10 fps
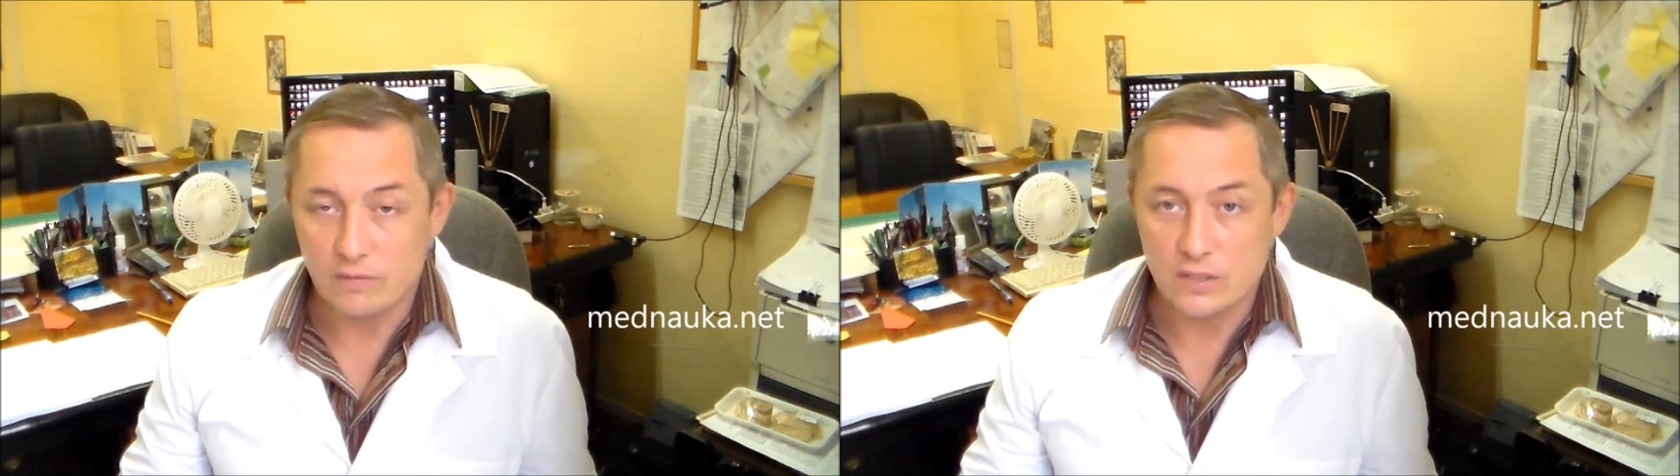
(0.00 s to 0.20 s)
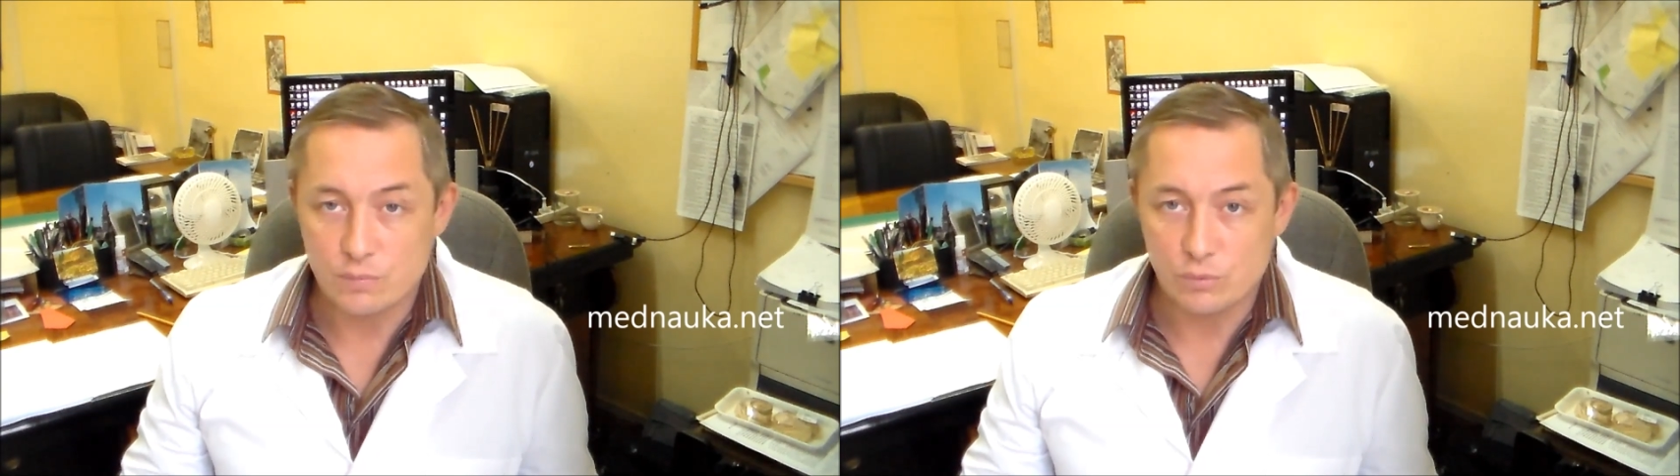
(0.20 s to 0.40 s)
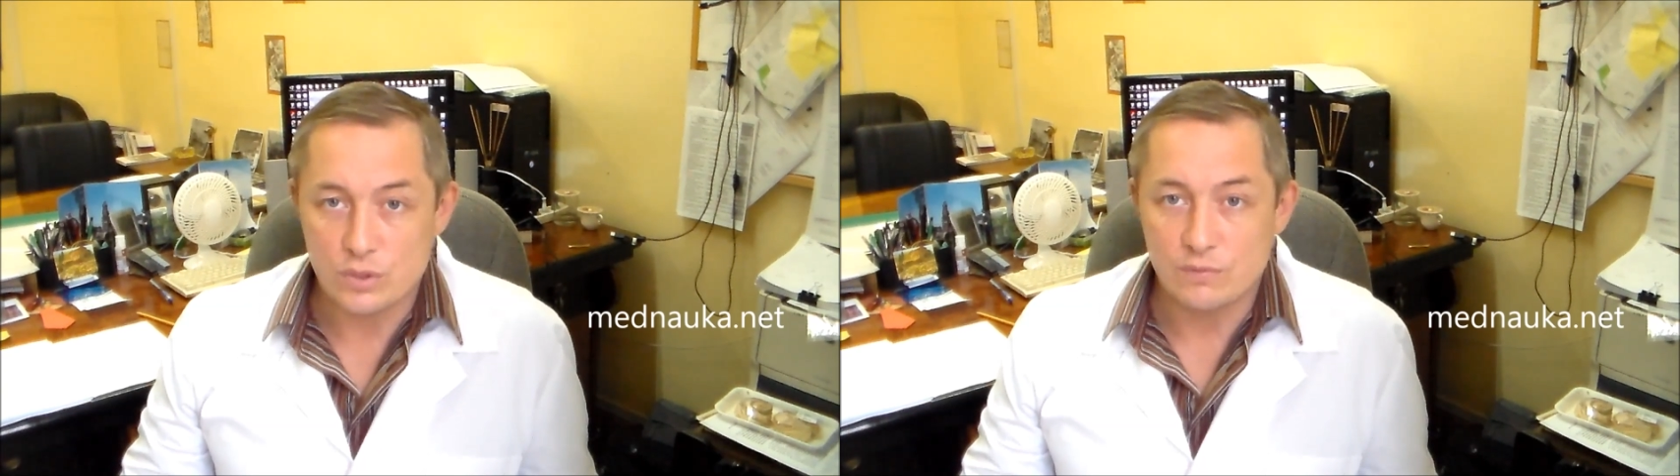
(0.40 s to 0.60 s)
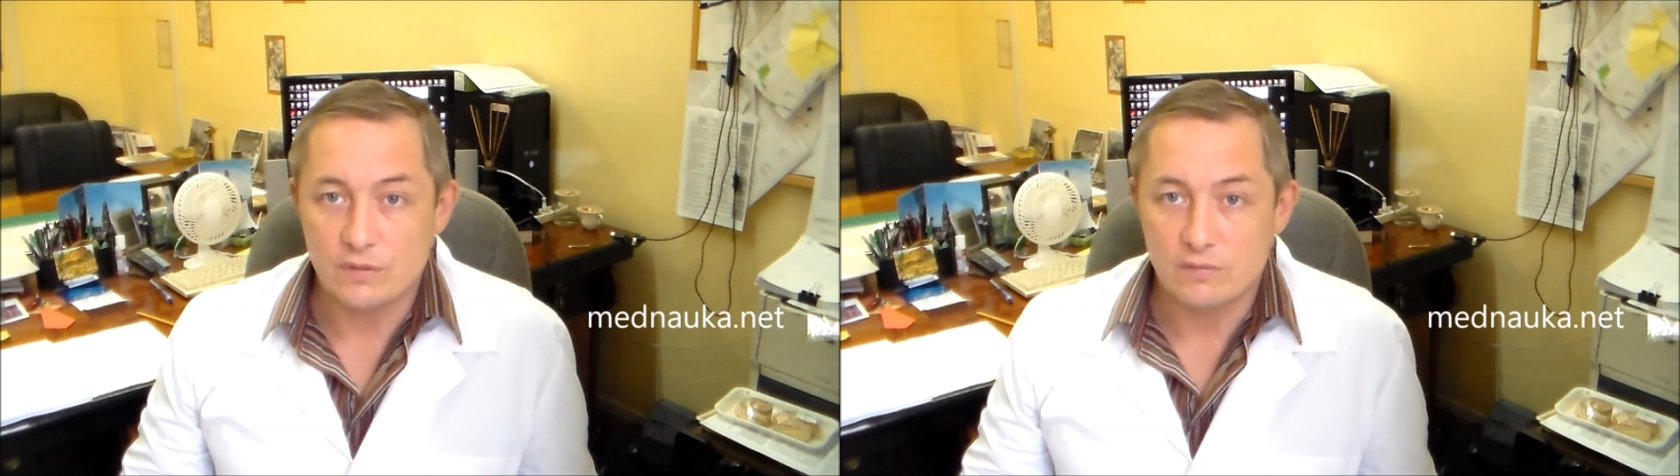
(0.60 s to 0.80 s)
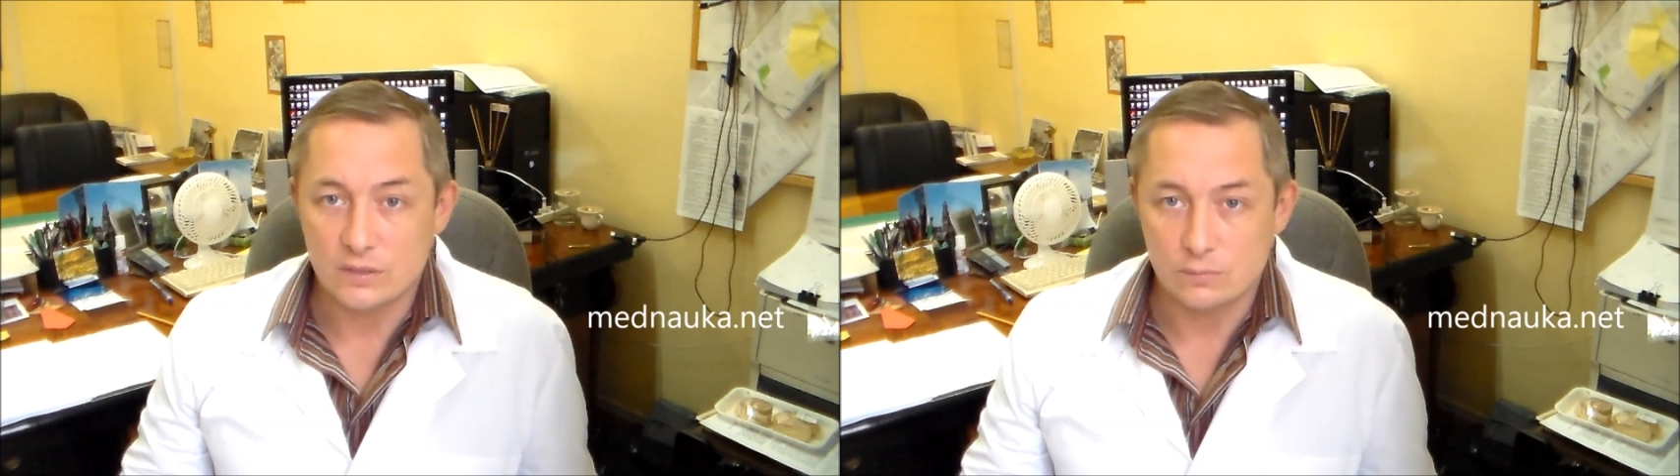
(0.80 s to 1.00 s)

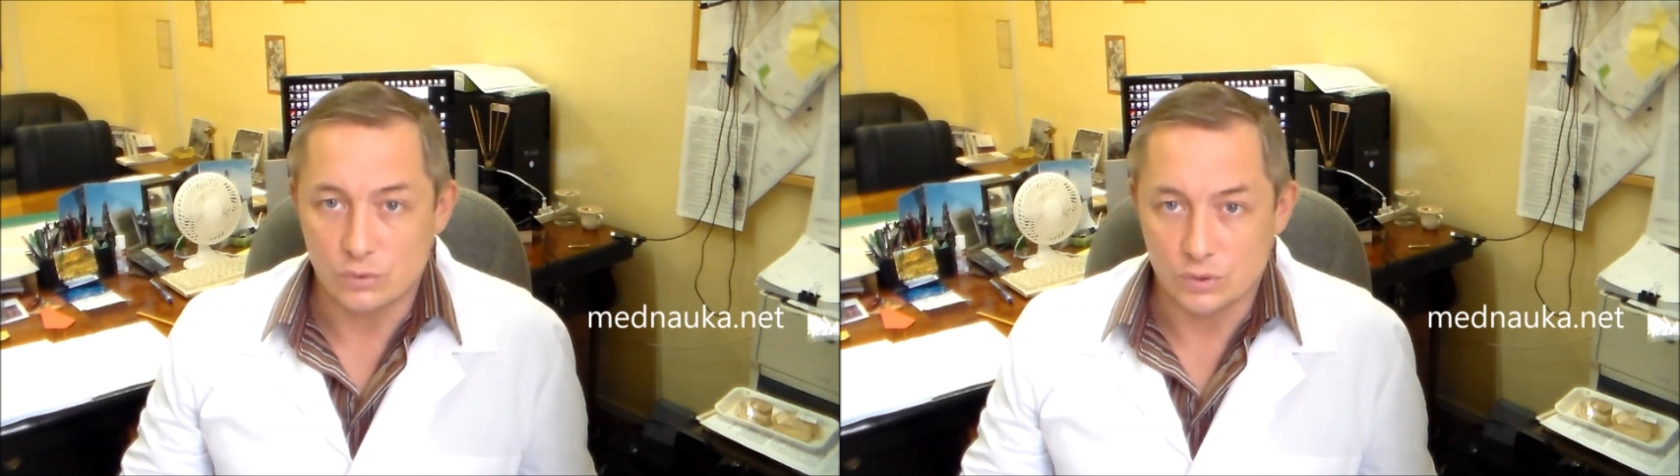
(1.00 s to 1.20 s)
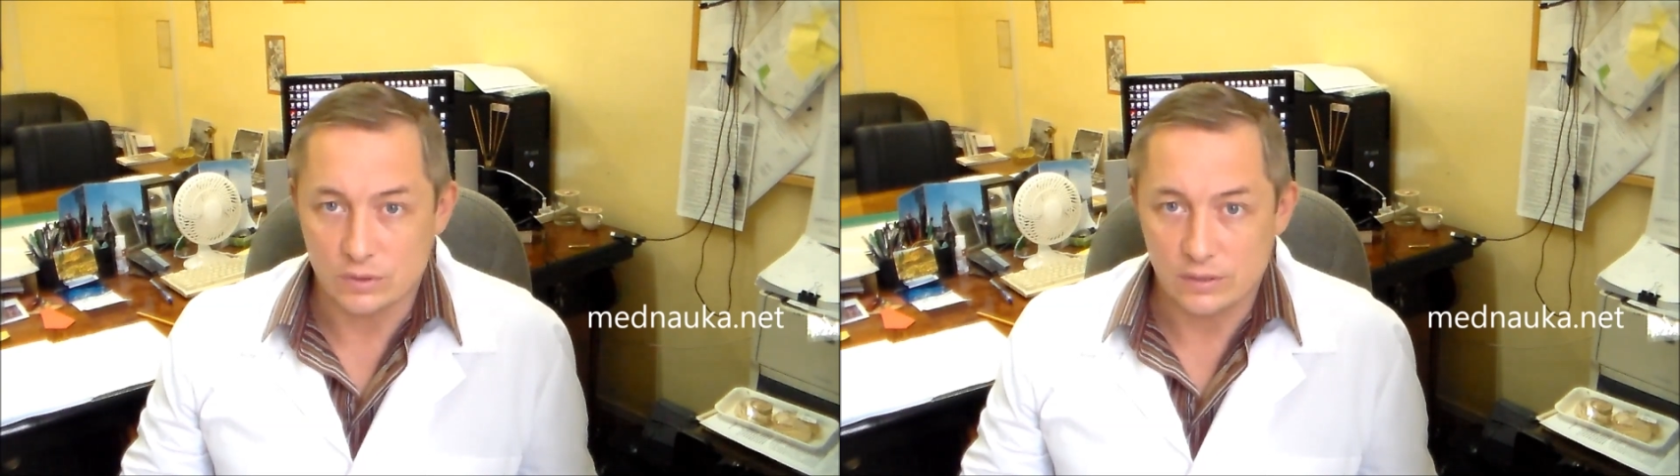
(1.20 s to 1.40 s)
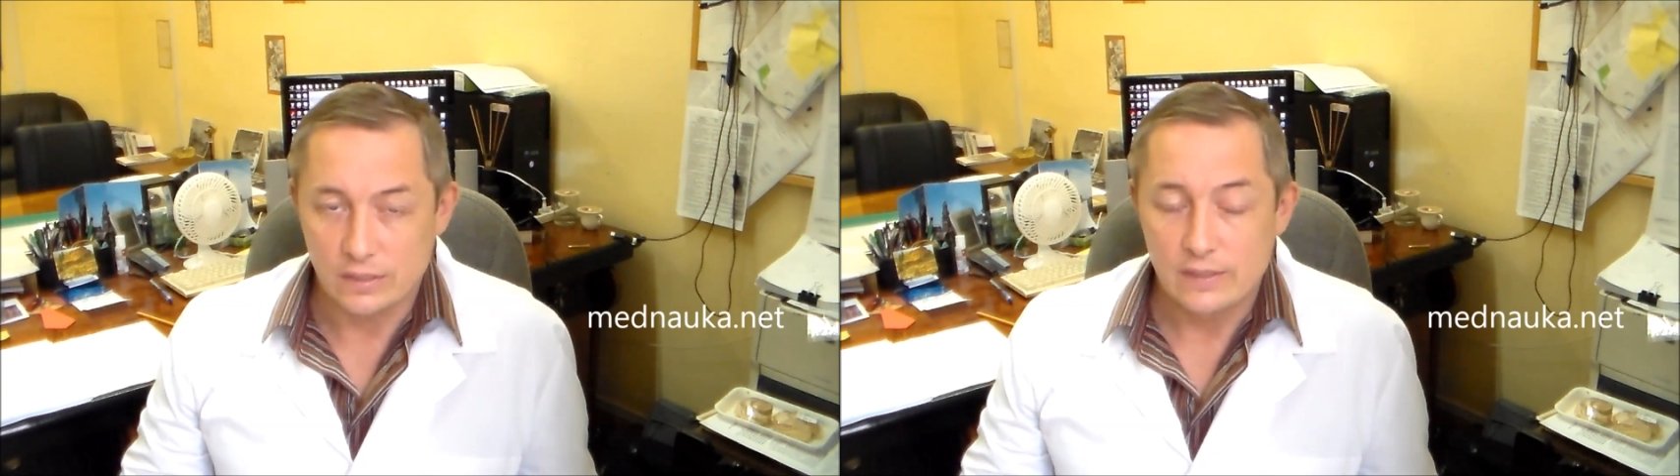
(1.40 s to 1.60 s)
использование возможно.